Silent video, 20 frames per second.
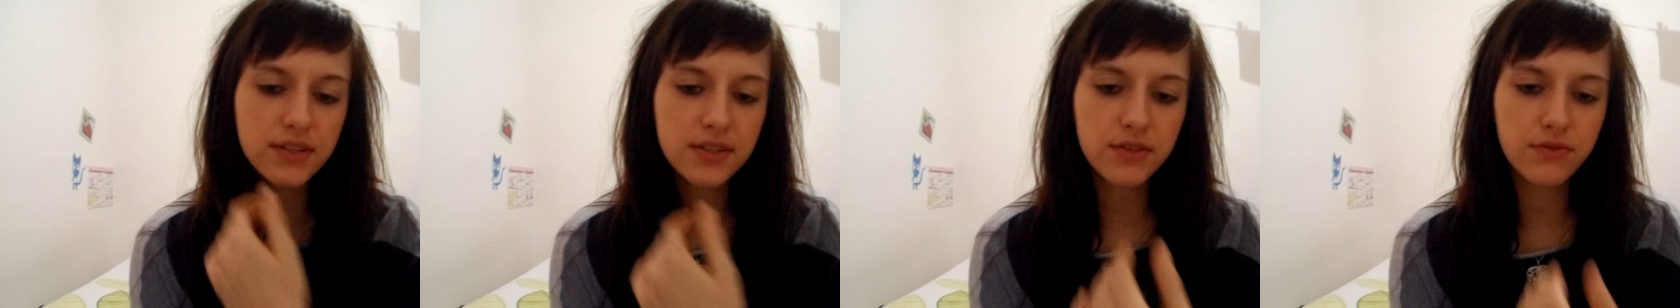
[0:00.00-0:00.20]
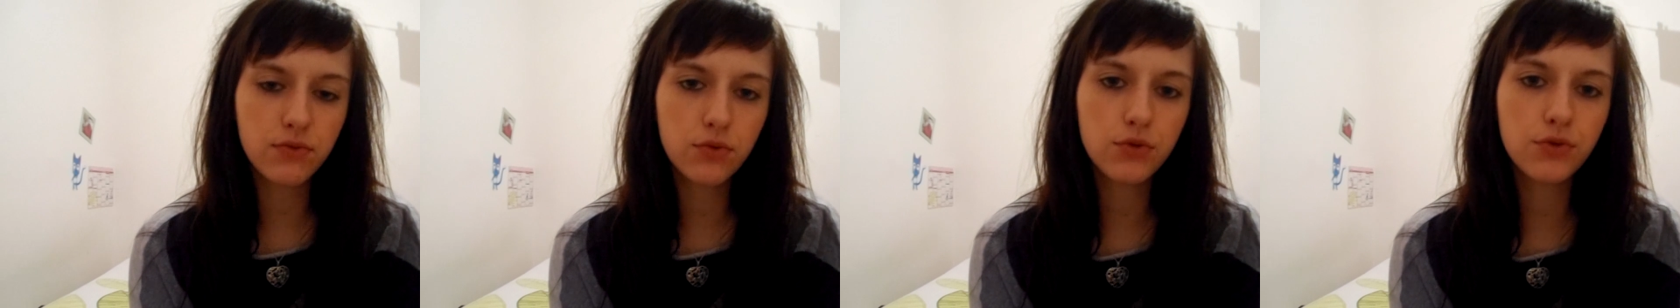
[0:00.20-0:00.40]

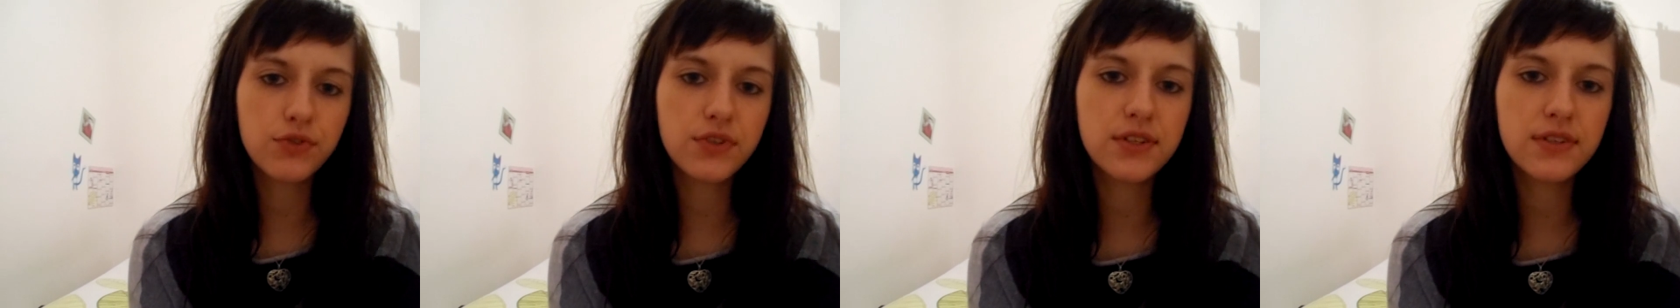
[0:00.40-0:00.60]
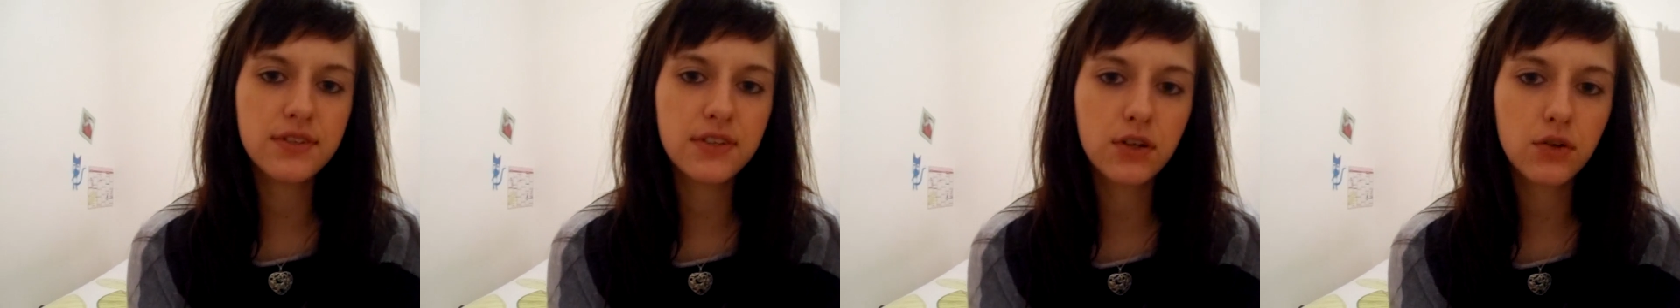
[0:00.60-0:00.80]
si vous
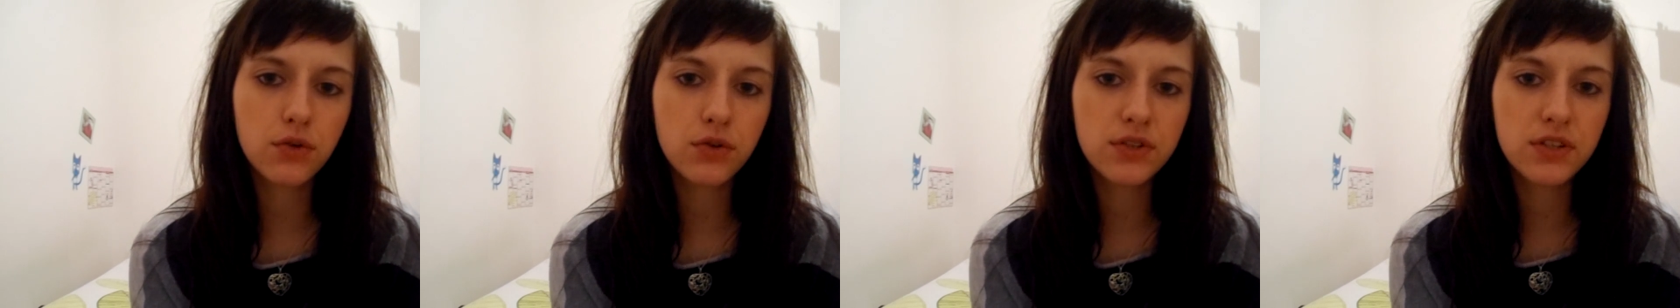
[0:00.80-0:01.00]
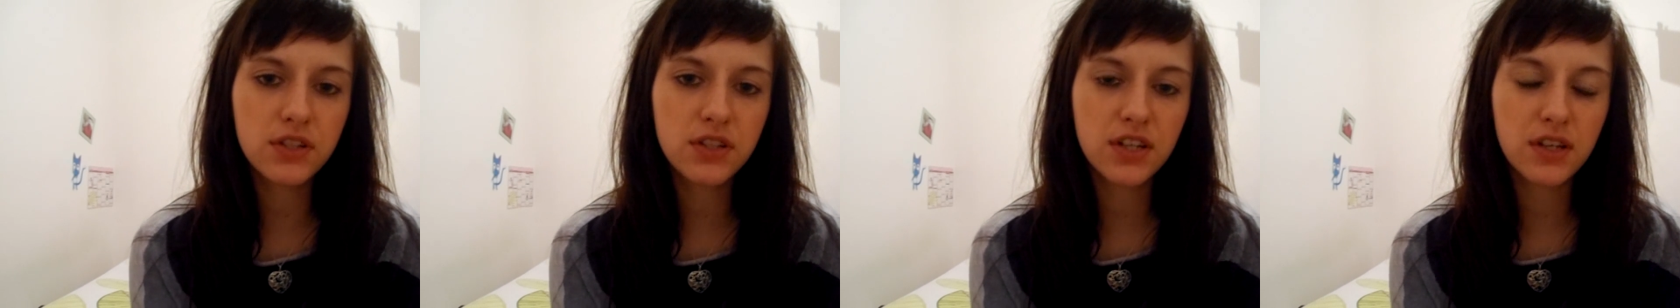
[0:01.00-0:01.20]
l'utilisez
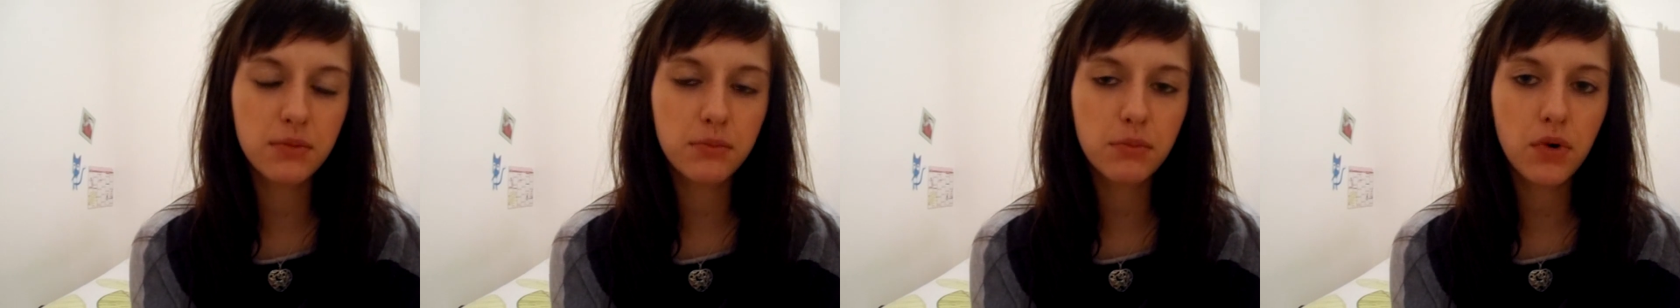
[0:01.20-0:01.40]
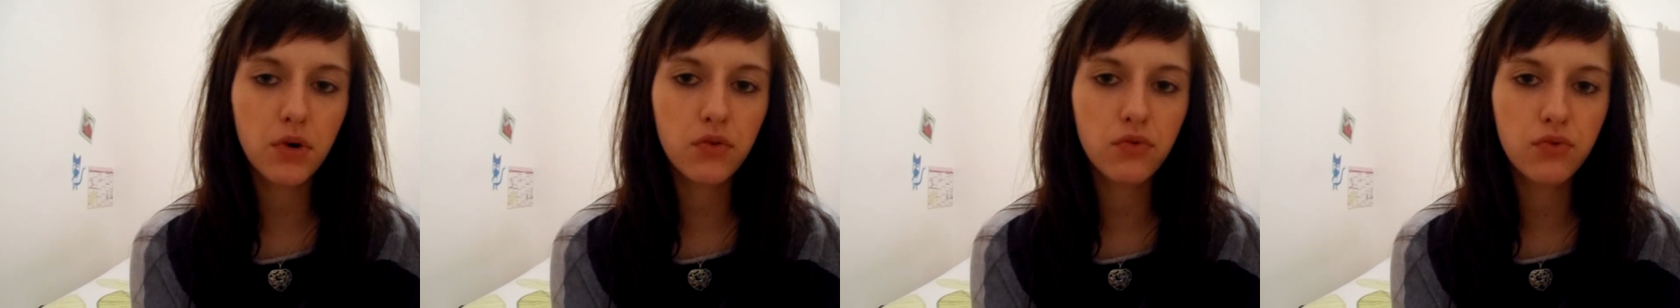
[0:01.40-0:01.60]

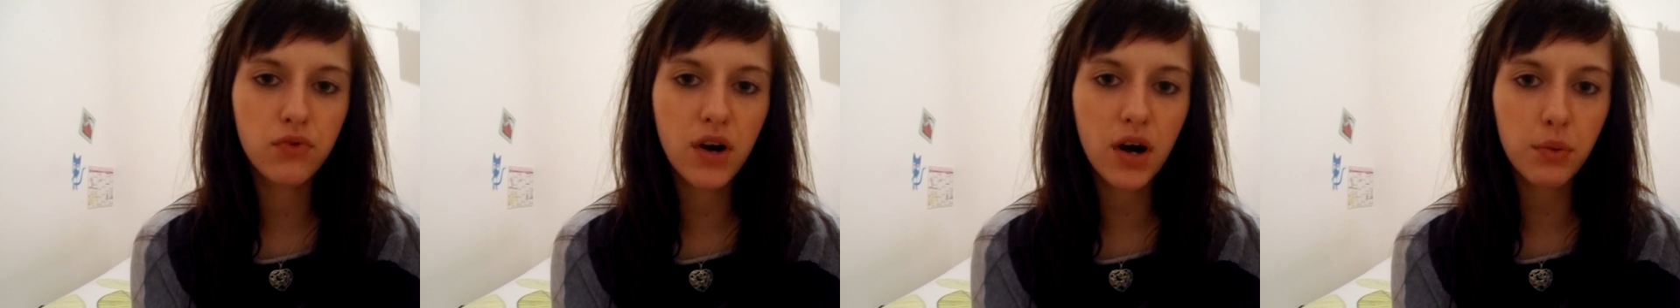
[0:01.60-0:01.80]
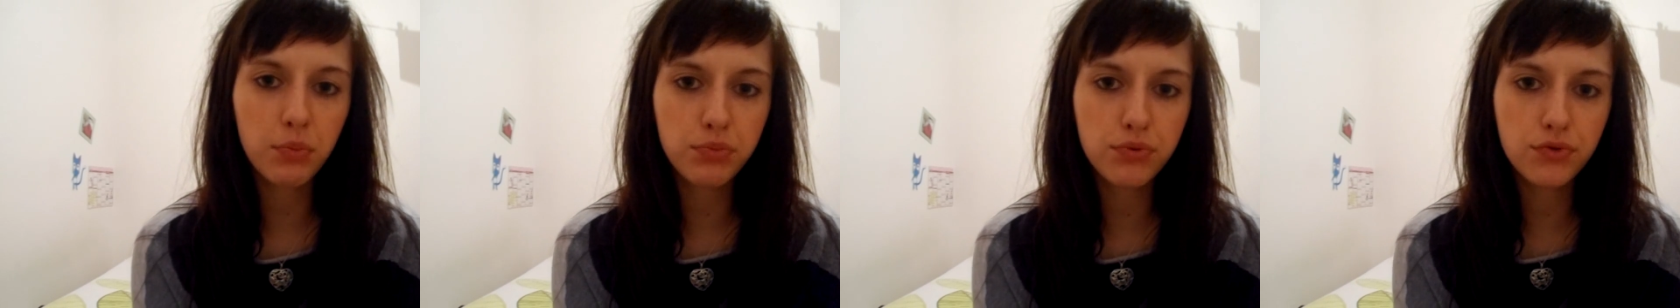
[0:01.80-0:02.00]
quotidiennement,
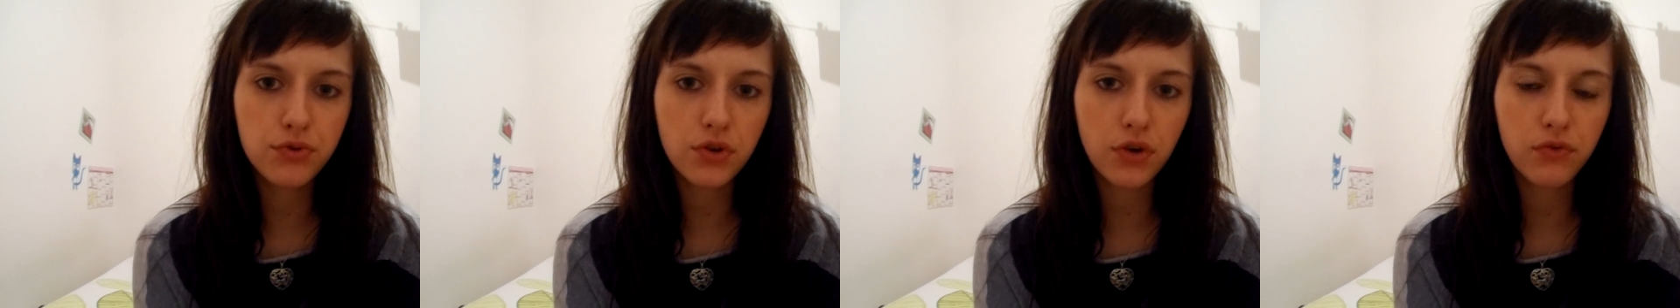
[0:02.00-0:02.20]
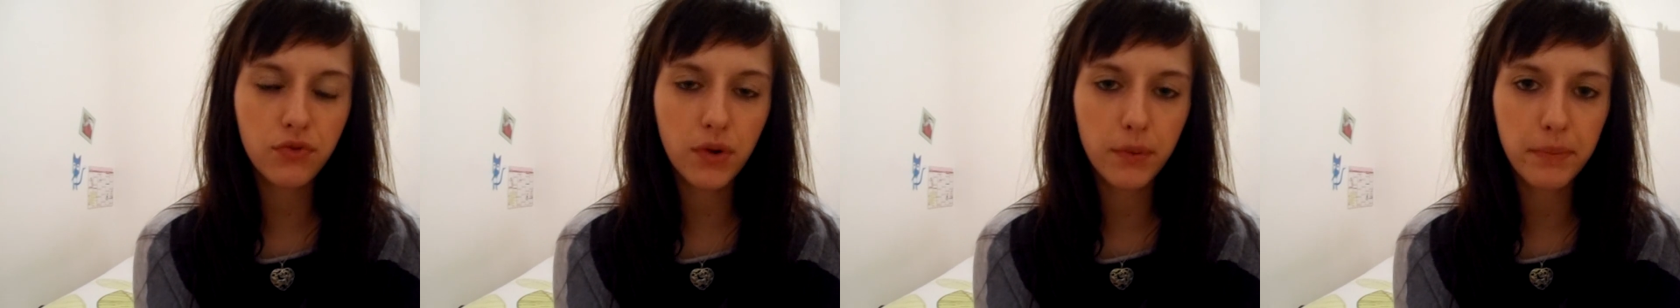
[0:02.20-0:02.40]
voire
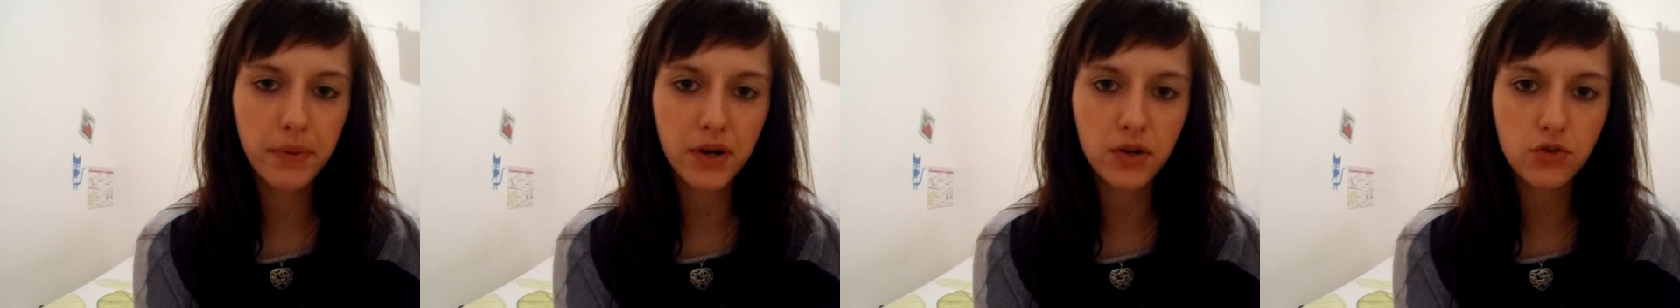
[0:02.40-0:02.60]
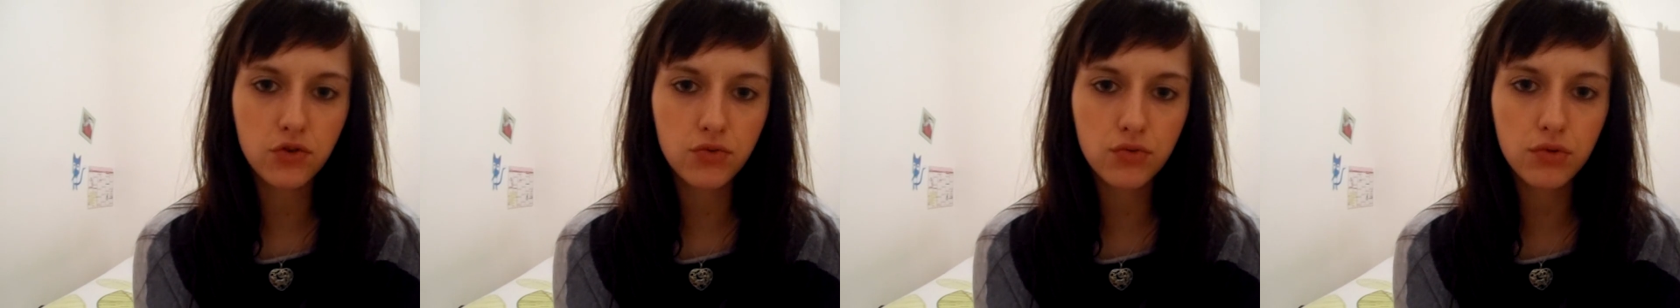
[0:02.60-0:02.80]
plusieurs fois
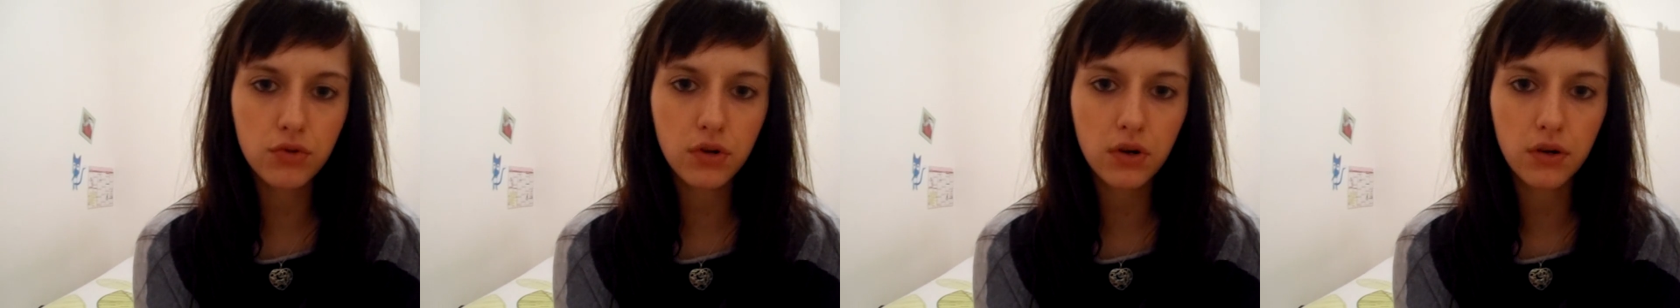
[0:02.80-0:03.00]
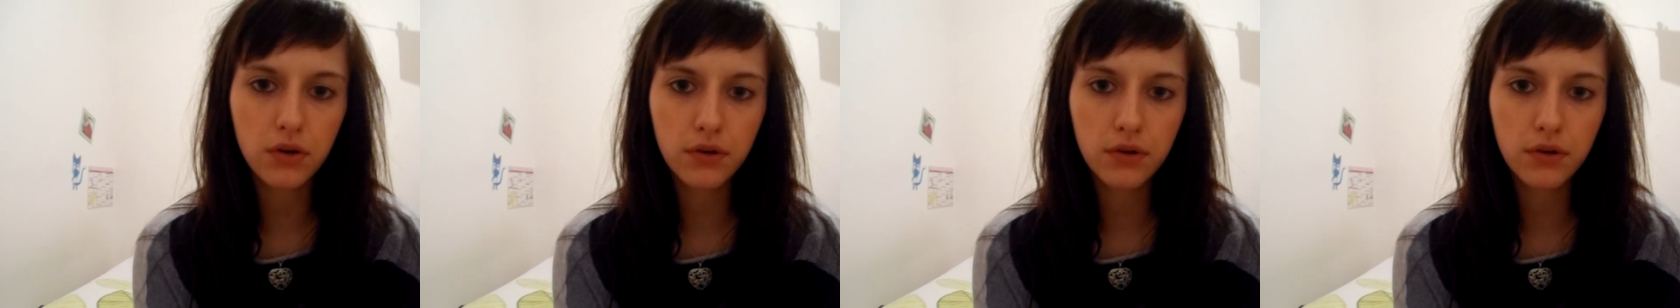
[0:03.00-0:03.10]
par jour,